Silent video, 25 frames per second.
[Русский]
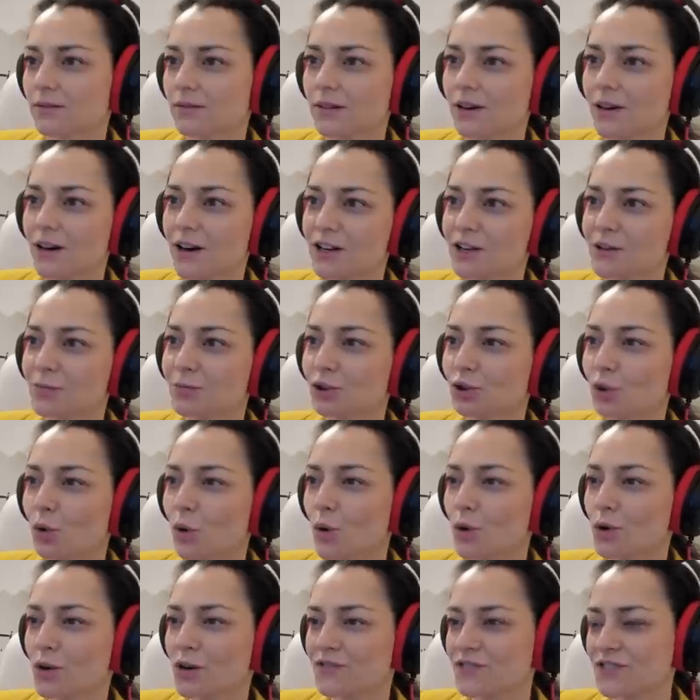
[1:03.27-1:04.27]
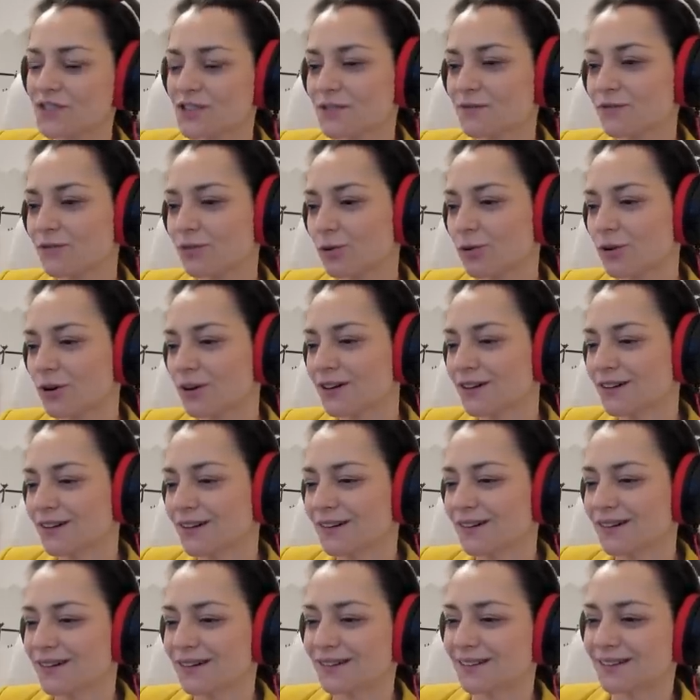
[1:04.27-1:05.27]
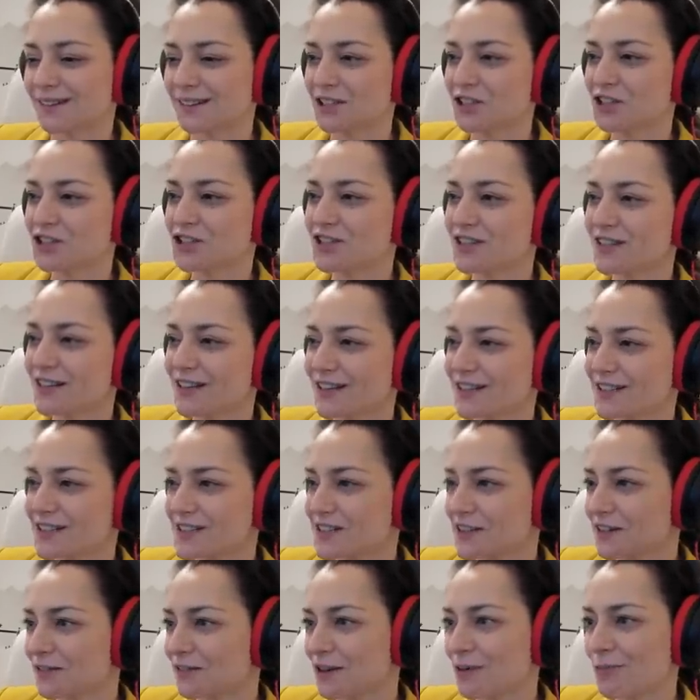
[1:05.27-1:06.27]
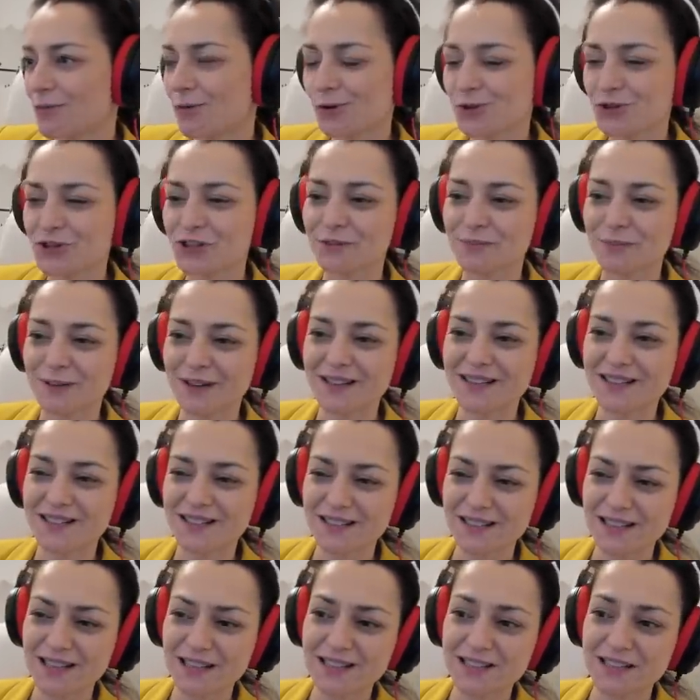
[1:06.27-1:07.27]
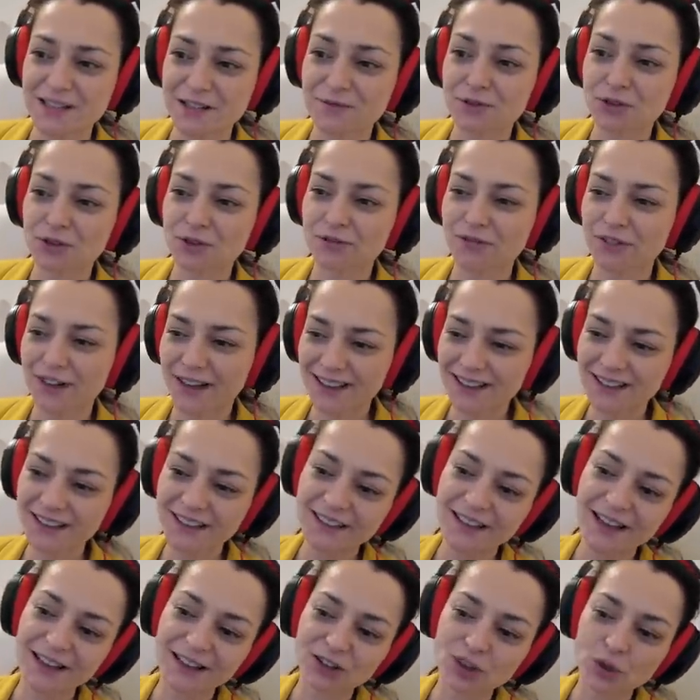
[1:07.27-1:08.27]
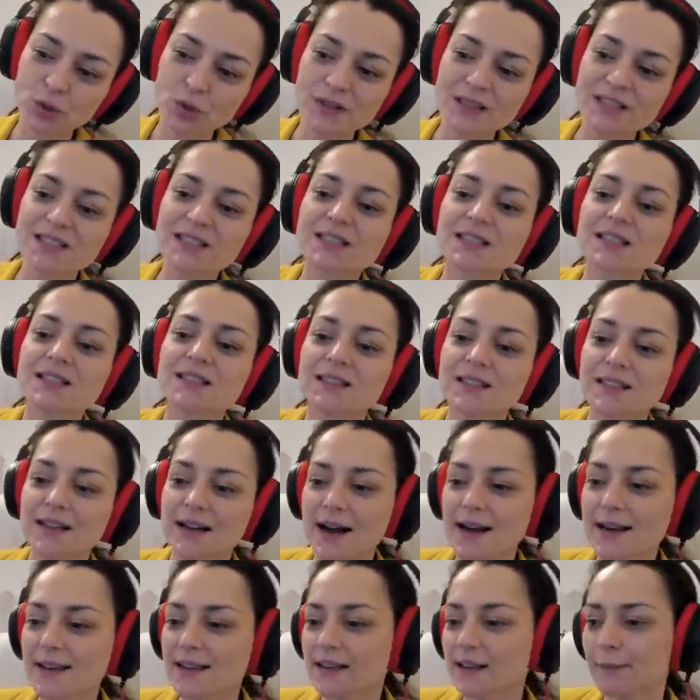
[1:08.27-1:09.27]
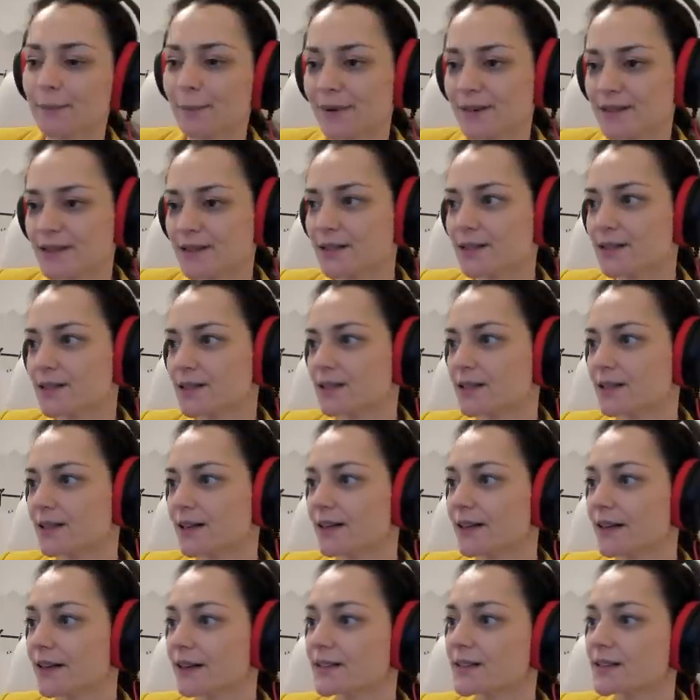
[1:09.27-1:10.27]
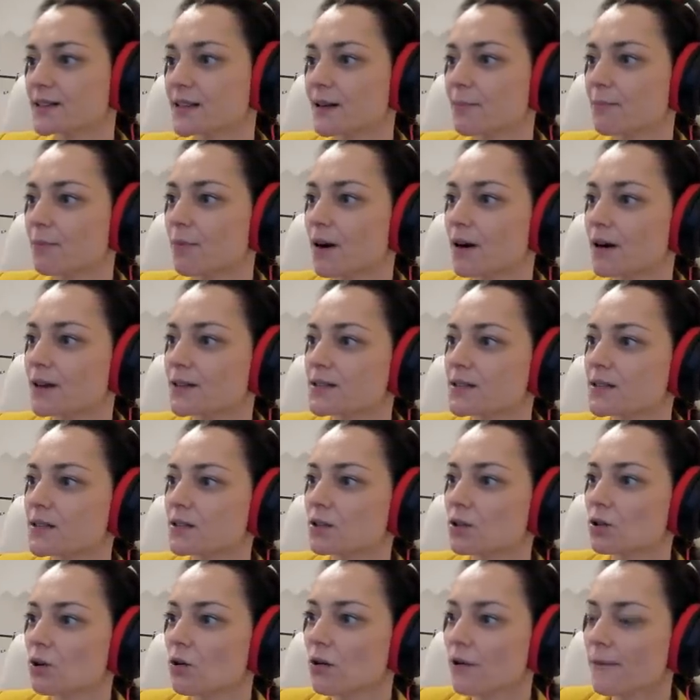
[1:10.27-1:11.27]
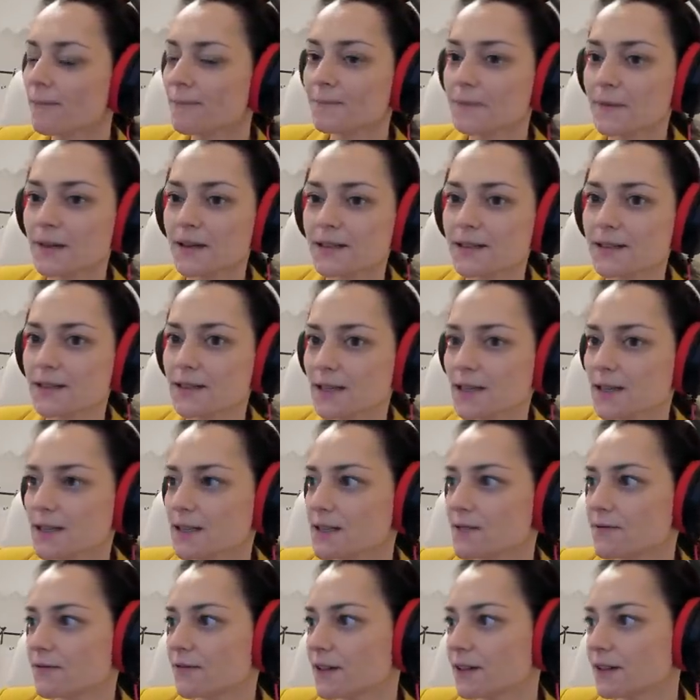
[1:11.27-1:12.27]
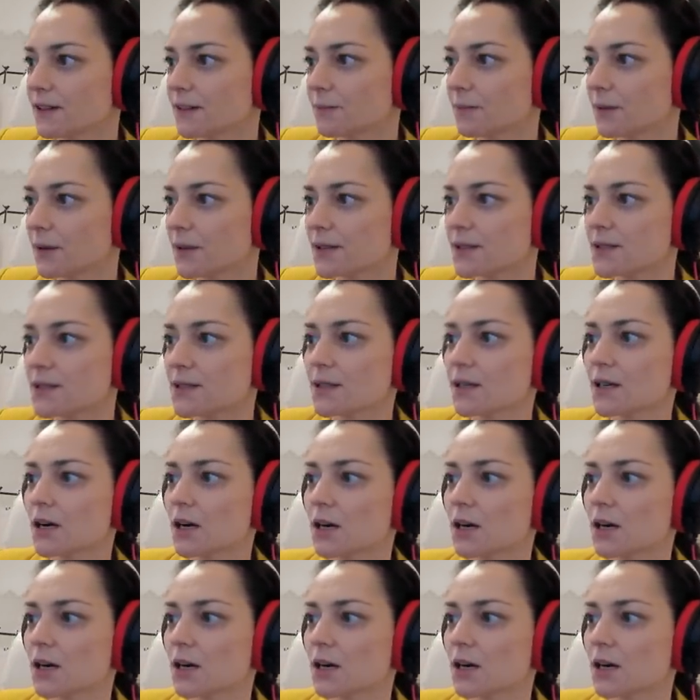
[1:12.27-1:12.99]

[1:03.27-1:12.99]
как много всего а, интересного может произойти вот в этой, одной из центральных позиций итальянской партии, но здесь, в этой партии,